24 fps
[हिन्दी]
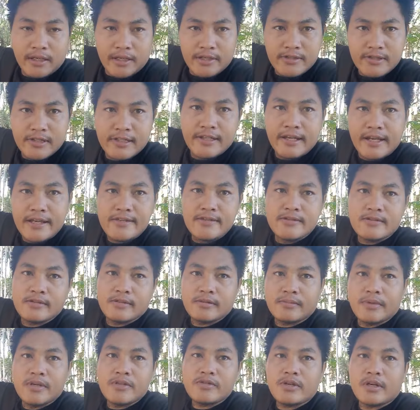चल गैस जो है
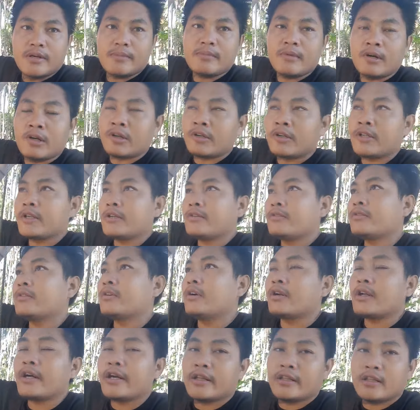मैं जो है मॉर्निंग को
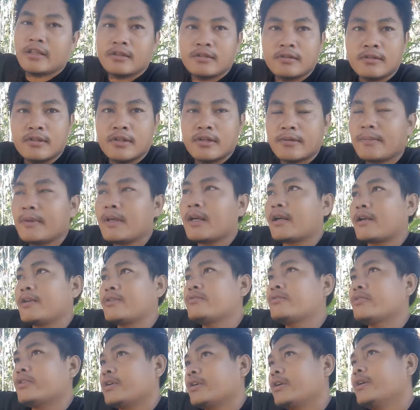घर आया था तो घर पे आके
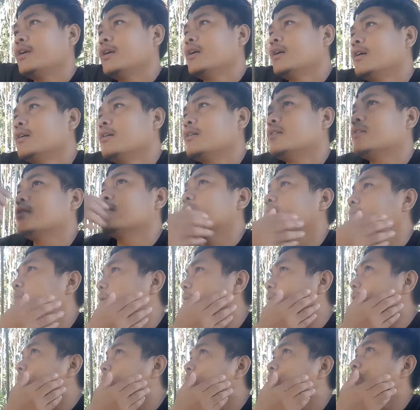जो है
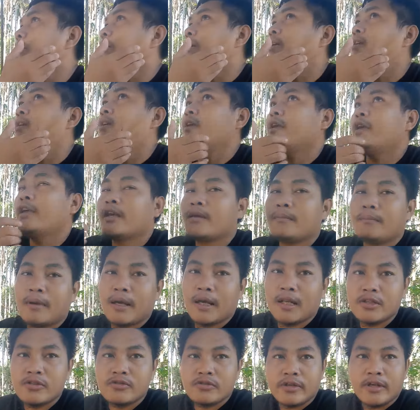पापा बोला कि एक
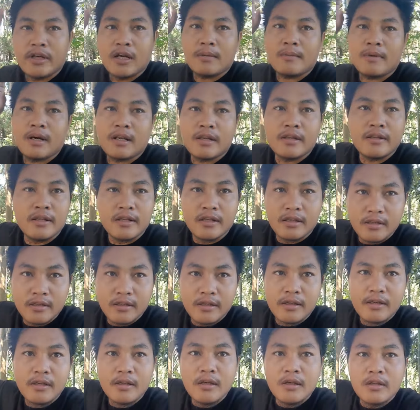बैल जो है हमारी नहीं
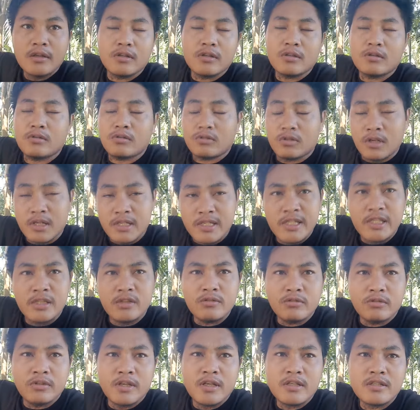है तो रसीद
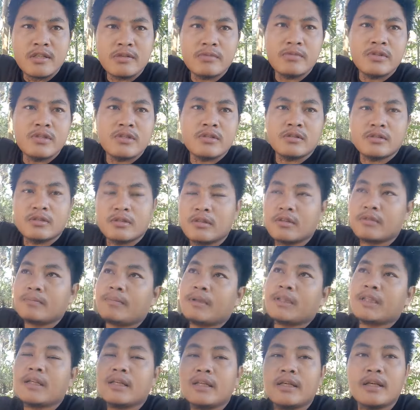टूट के जब वो जो
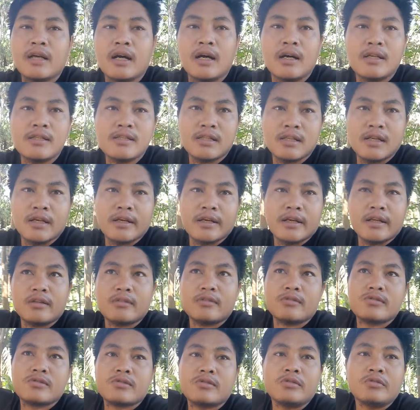पता नहीं कहाँ चला गया
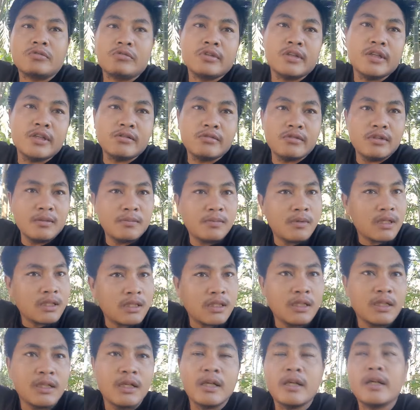तो उसको ढूंढते ढूंढते पूरा
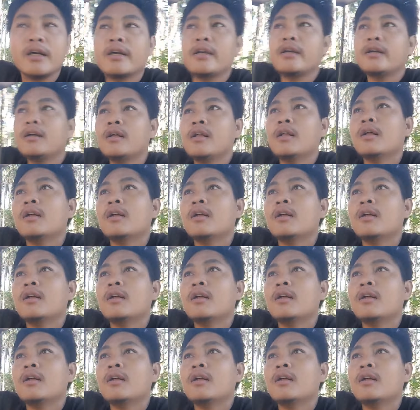थक गया है